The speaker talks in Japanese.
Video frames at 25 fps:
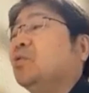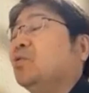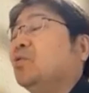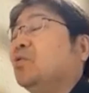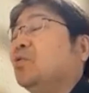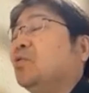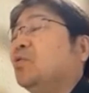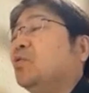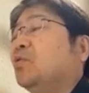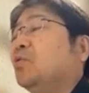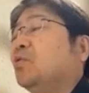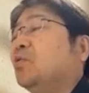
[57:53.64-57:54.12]
あ
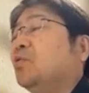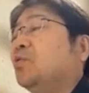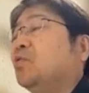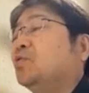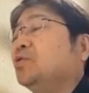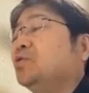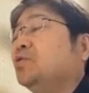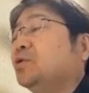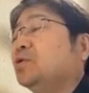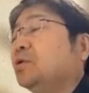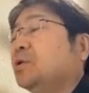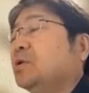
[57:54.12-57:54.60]

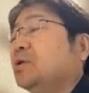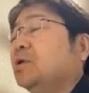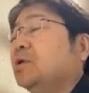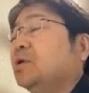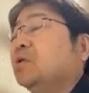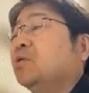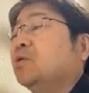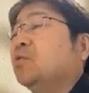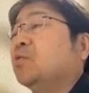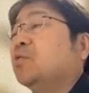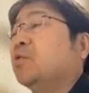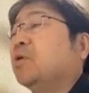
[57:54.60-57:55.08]
と、
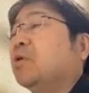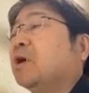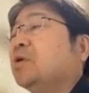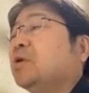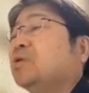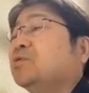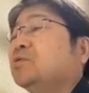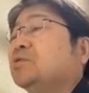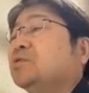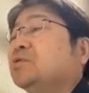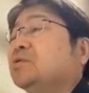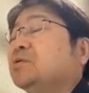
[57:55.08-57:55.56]
こ
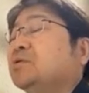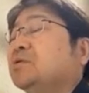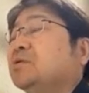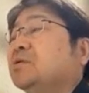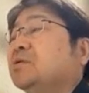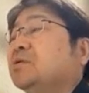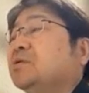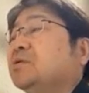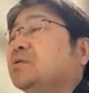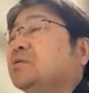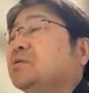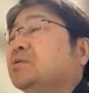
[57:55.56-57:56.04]
れ
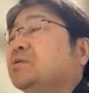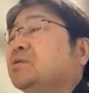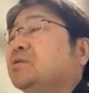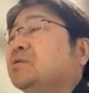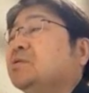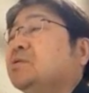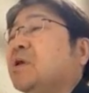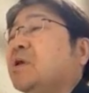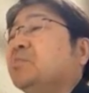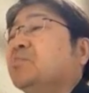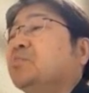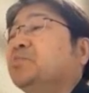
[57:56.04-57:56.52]

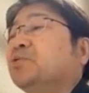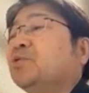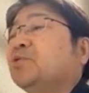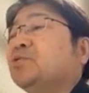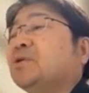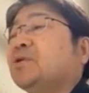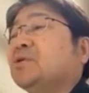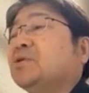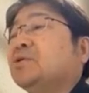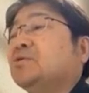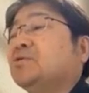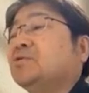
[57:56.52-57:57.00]

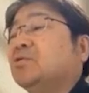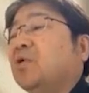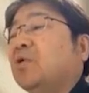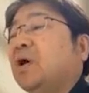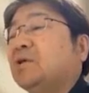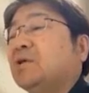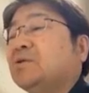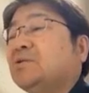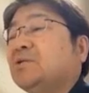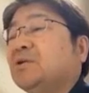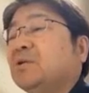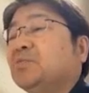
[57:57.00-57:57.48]
1000プロセス
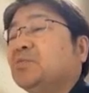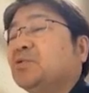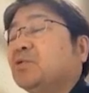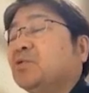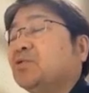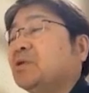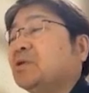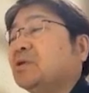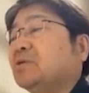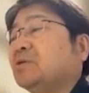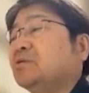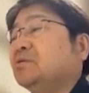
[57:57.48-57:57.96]
と
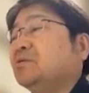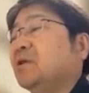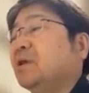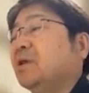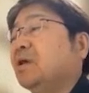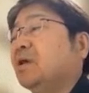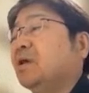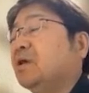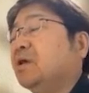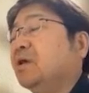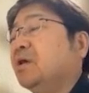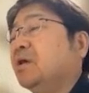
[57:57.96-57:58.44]
8000
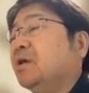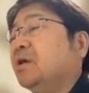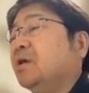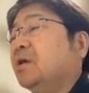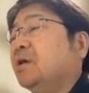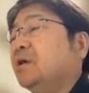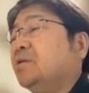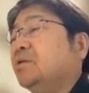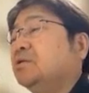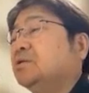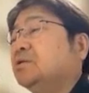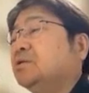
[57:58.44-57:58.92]
プロセスで
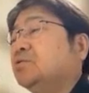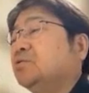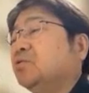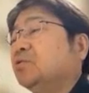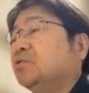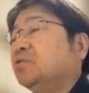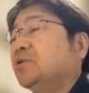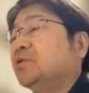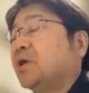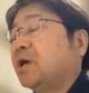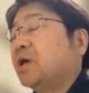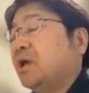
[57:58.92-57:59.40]

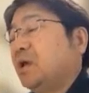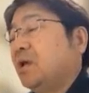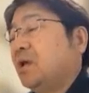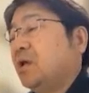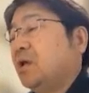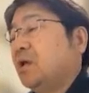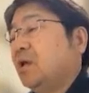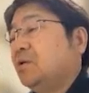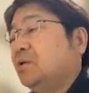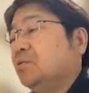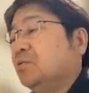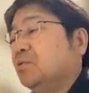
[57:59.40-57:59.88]
実行し
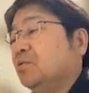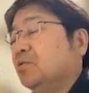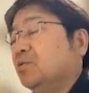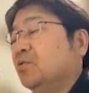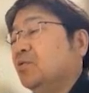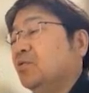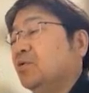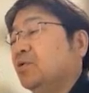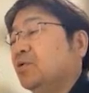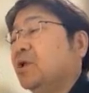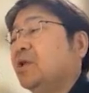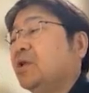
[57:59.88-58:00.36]
た
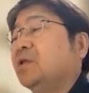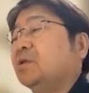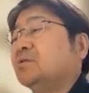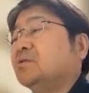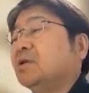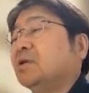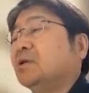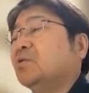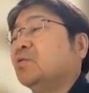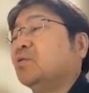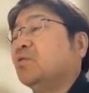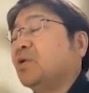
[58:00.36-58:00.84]
例
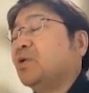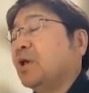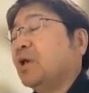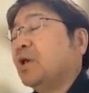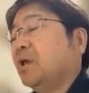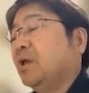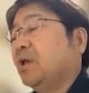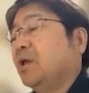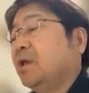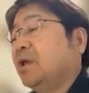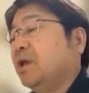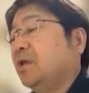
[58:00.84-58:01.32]
ですけど、
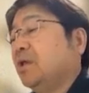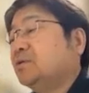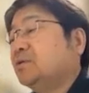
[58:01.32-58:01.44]
これ、